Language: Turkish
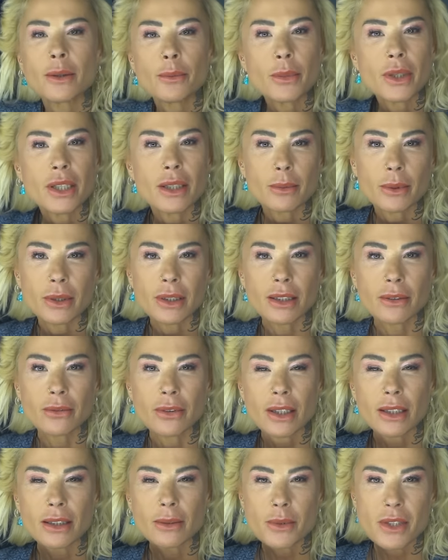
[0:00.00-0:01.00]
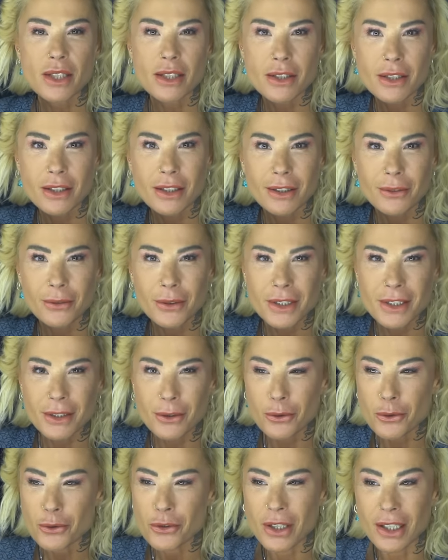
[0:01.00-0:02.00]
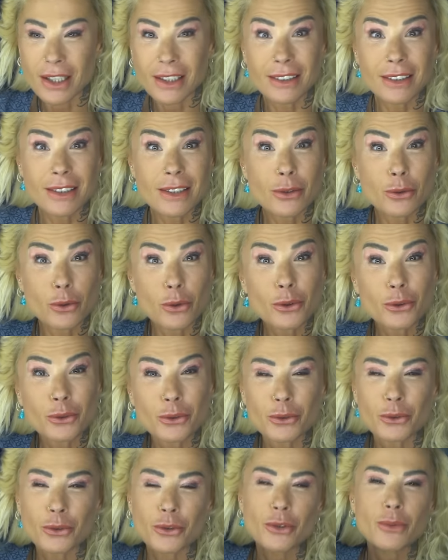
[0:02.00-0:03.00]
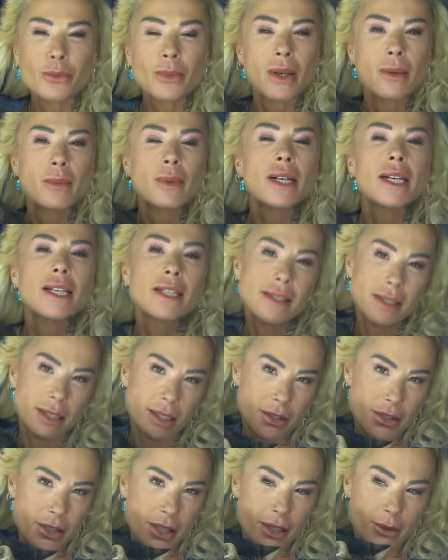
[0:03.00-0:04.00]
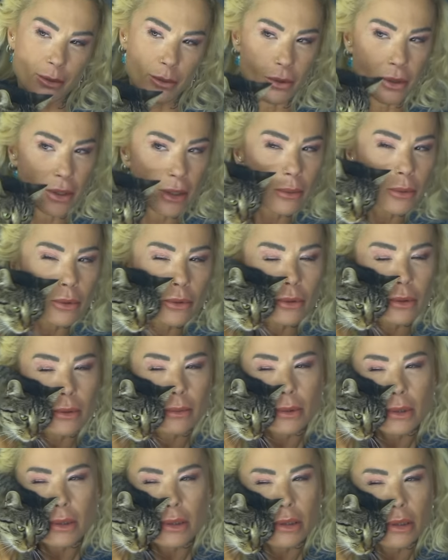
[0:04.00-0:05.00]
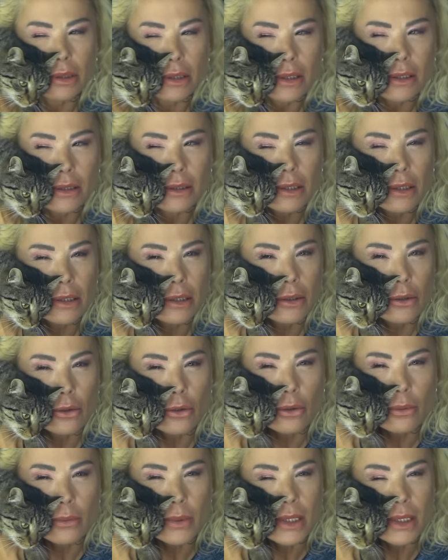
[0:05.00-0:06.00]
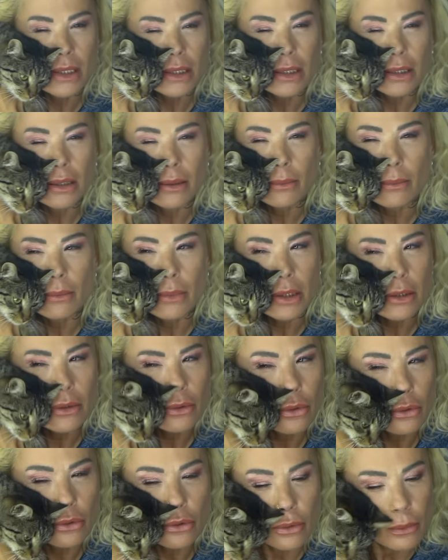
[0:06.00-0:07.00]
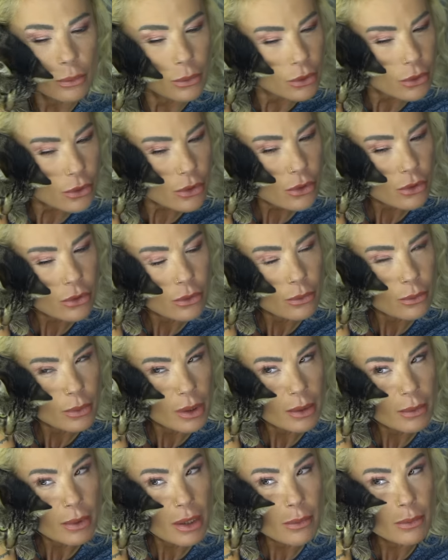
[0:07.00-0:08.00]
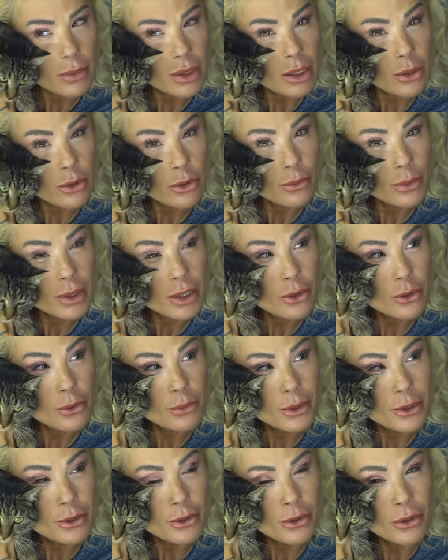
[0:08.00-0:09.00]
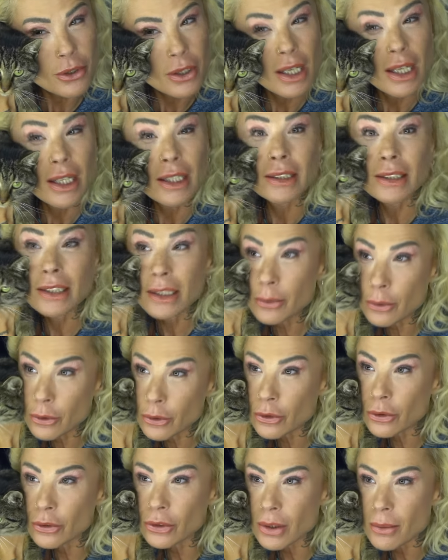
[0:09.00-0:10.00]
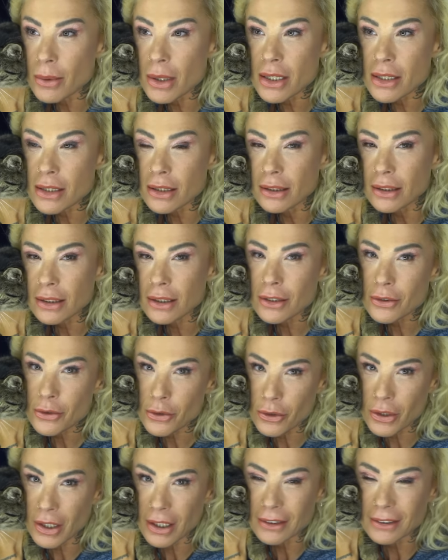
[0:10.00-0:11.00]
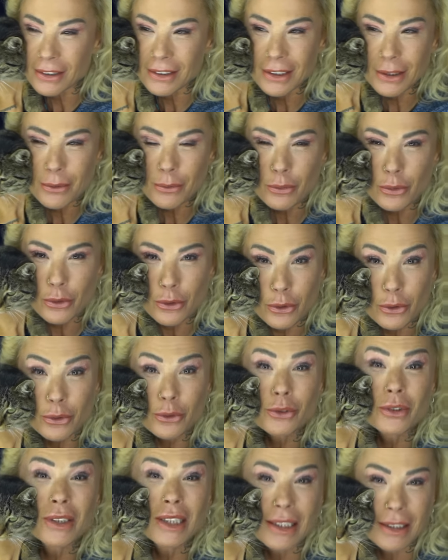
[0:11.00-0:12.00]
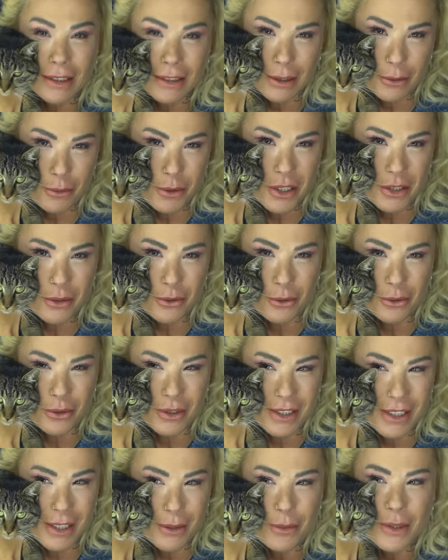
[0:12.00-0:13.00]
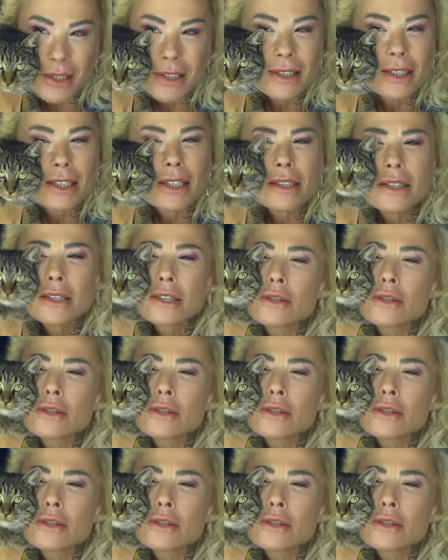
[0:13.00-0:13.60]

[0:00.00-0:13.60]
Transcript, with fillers: Merhabalar efendim. Saşa kafasına hoş geldiniz. Zor tutuyorum ama eziyet çekmiyor. Emin olabilirsiniz. O bizim maskotumuz. Bak bak mırlıyor mırlıyor mırlıyor. Niye bugün onunla başladık? Şöyle anlatayım. Bugün onunla ilgili de bir şey söyleyeceğim size.